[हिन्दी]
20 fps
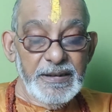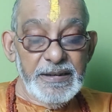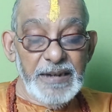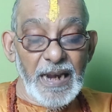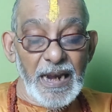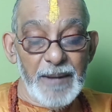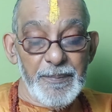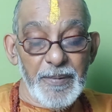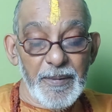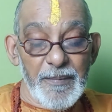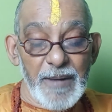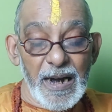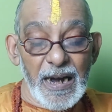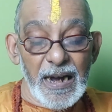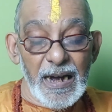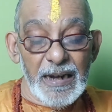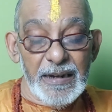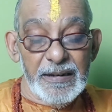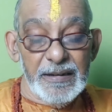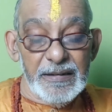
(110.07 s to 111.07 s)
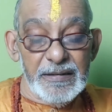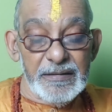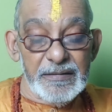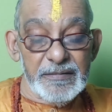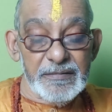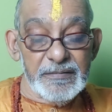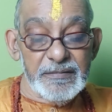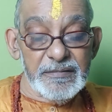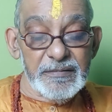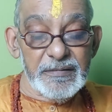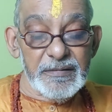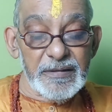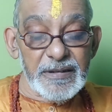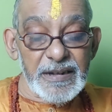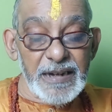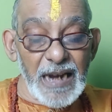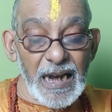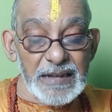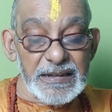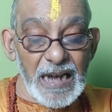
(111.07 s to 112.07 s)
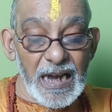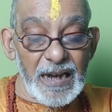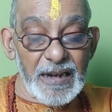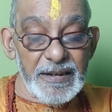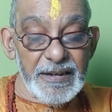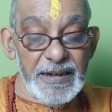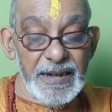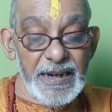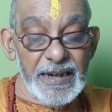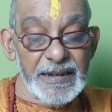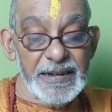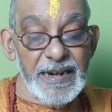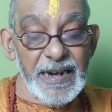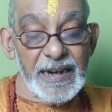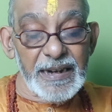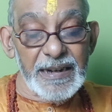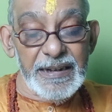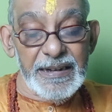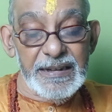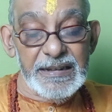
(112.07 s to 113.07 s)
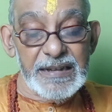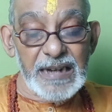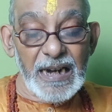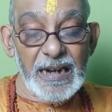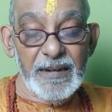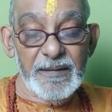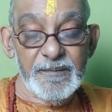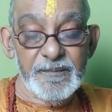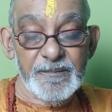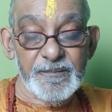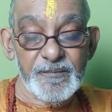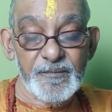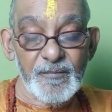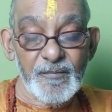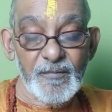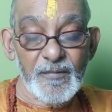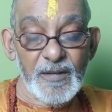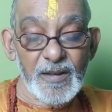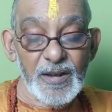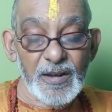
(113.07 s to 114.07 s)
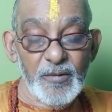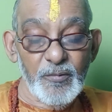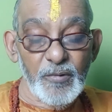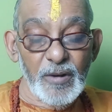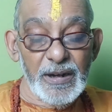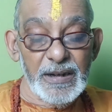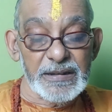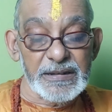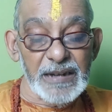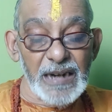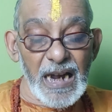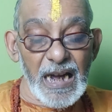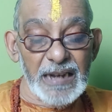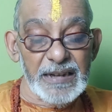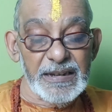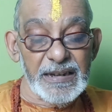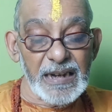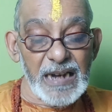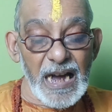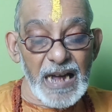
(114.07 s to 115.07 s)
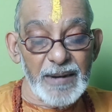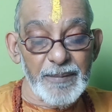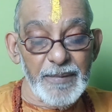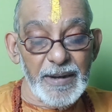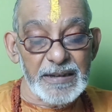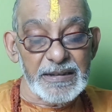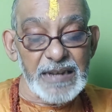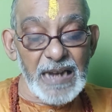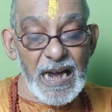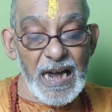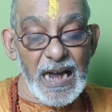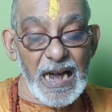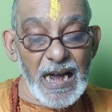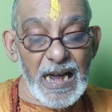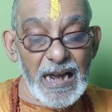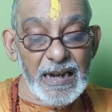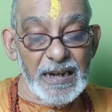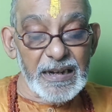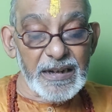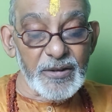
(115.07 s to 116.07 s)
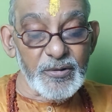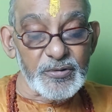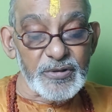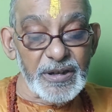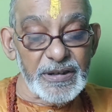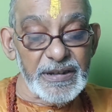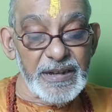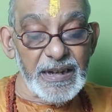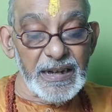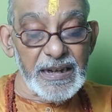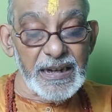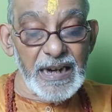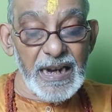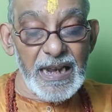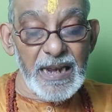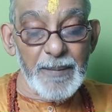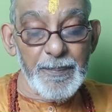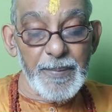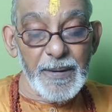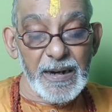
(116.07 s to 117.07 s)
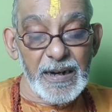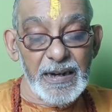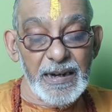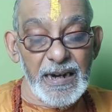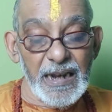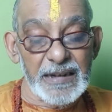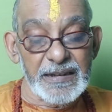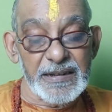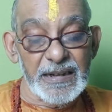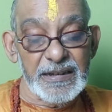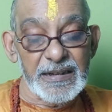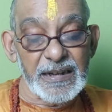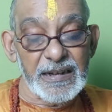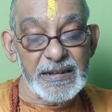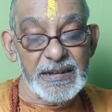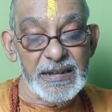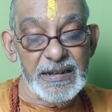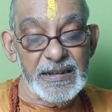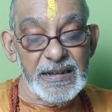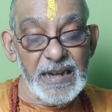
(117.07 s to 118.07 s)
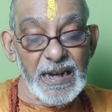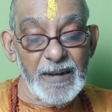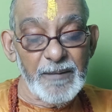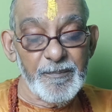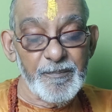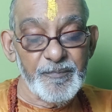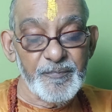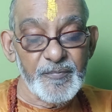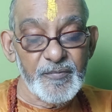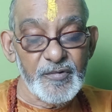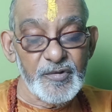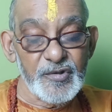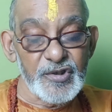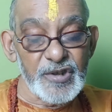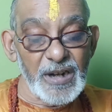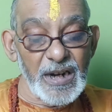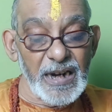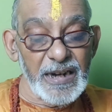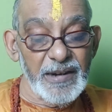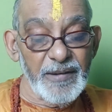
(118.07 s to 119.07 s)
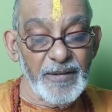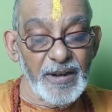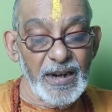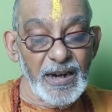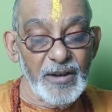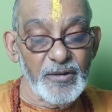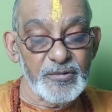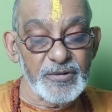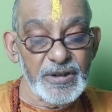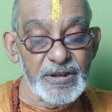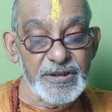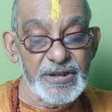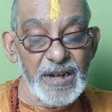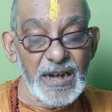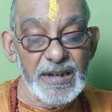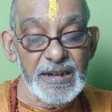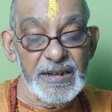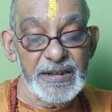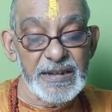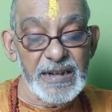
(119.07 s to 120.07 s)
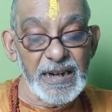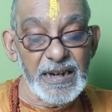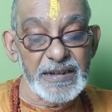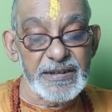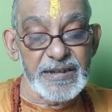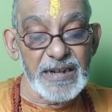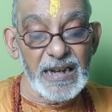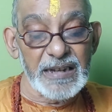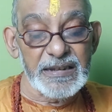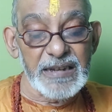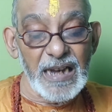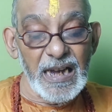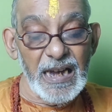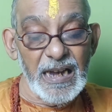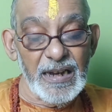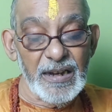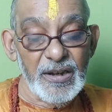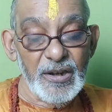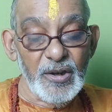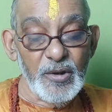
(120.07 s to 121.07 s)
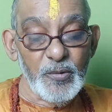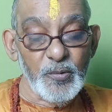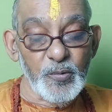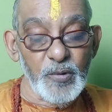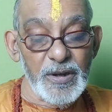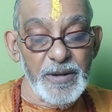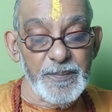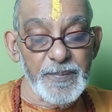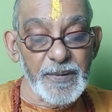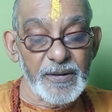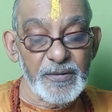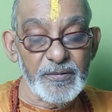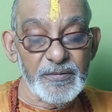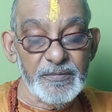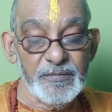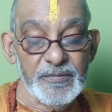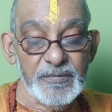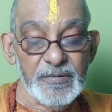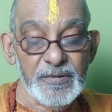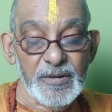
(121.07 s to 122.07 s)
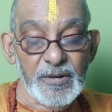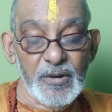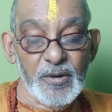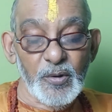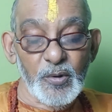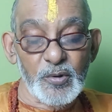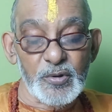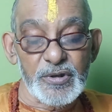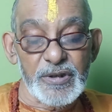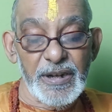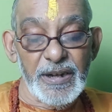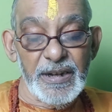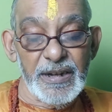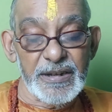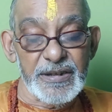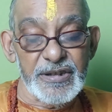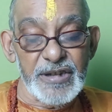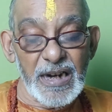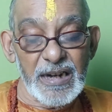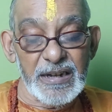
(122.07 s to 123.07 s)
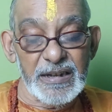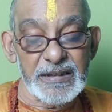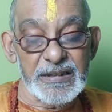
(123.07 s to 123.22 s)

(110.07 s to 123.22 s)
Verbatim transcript: यह विमान क्या था एक नगर ही था वह इतना अंधकार में था कि उसे देखना या पकड़ना अत्यंत कठिन था चलाने वाला उसे जहां ले जाना चाहता वहीं पर उसके इच्छा